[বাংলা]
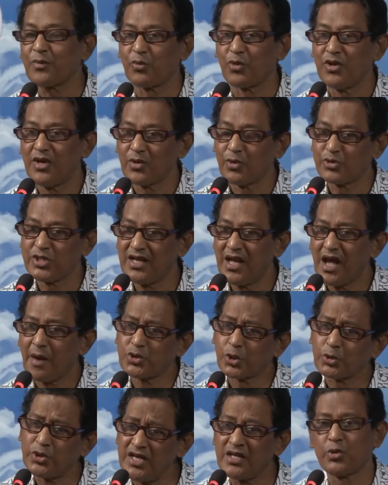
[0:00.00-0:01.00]
মেডিটেশন
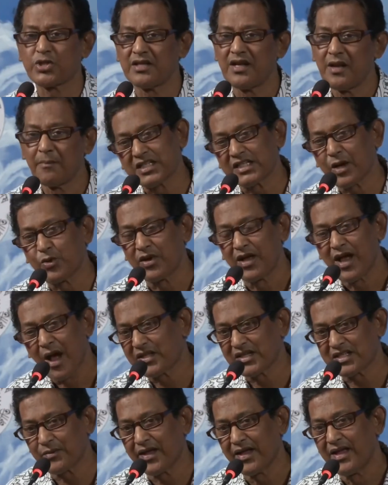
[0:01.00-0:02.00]
এটা ছাড়া
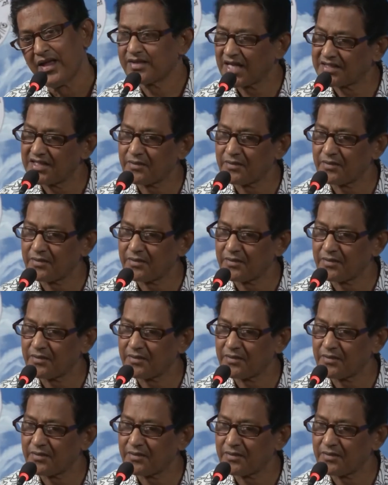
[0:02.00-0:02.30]
কোয়ান্টাম